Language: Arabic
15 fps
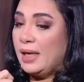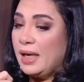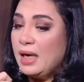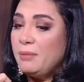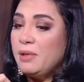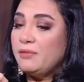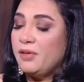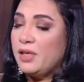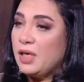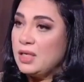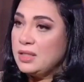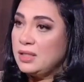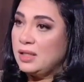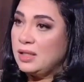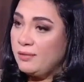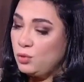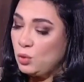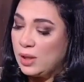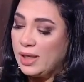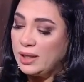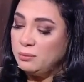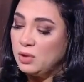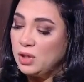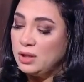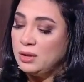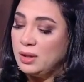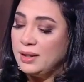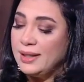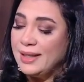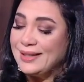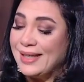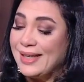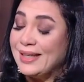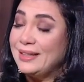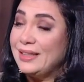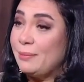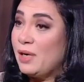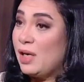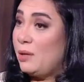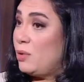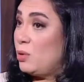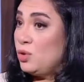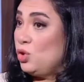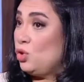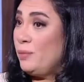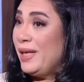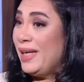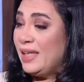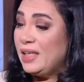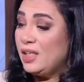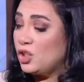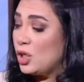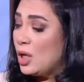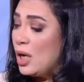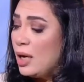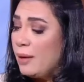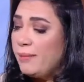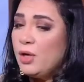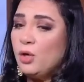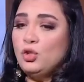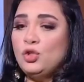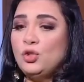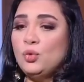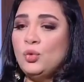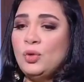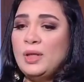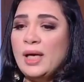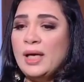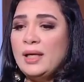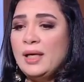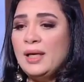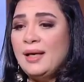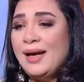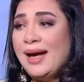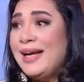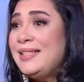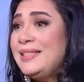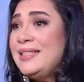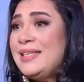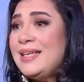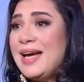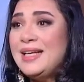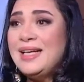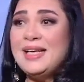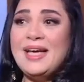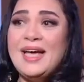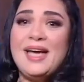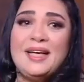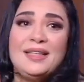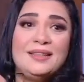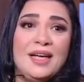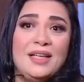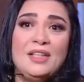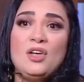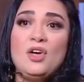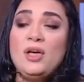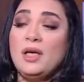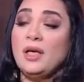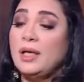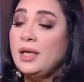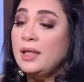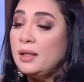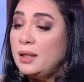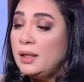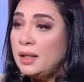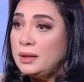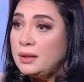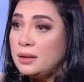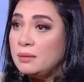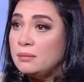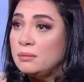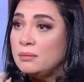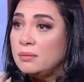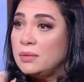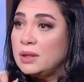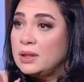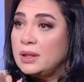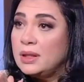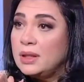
على الحمل فيحصل نفسه على قد ما يقدر يتكتم على مواضيعه وما يحكيش ما يقعدش يقول انا عندي انا نجحت انا رايح اكتم داري